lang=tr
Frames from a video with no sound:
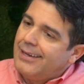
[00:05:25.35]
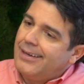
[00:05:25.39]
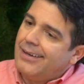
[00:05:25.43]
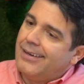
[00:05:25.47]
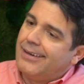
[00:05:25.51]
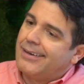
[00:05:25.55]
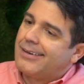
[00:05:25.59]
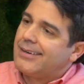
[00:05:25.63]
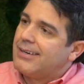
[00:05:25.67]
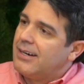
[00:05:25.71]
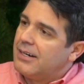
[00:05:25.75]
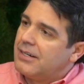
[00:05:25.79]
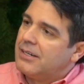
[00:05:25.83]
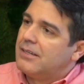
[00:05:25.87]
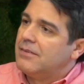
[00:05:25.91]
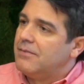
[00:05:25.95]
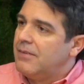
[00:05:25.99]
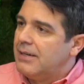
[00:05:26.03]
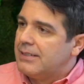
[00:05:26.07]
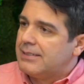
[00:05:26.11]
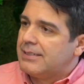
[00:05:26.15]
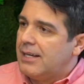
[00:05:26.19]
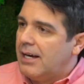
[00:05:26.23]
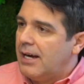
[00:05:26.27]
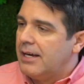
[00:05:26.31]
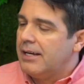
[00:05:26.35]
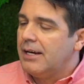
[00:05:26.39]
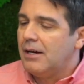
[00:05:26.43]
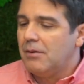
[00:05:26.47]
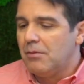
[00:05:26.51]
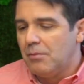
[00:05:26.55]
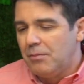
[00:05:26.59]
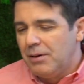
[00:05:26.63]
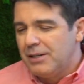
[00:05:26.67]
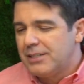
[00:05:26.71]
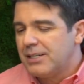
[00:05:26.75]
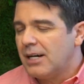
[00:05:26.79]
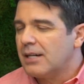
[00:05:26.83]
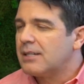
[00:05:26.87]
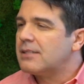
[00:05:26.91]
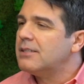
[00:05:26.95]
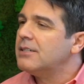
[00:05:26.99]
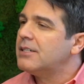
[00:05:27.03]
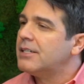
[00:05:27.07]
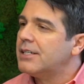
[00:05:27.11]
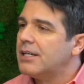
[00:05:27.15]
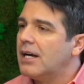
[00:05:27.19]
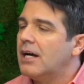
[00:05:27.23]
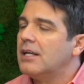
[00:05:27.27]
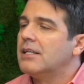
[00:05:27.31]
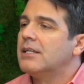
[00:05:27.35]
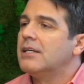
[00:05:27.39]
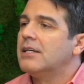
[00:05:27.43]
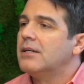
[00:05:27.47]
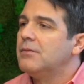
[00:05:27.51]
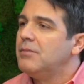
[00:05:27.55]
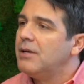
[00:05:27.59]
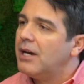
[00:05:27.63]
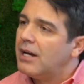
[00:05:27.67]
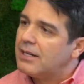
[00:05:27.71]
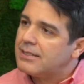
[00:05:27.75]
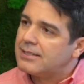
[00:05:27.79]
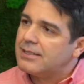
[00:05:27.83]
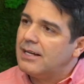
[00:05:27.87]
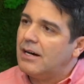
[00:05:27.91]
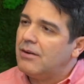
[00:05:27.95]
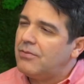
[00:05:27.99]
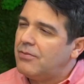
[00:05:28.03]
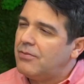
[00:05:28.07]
e, karın vesaire ama bacak dış yanları biraz daha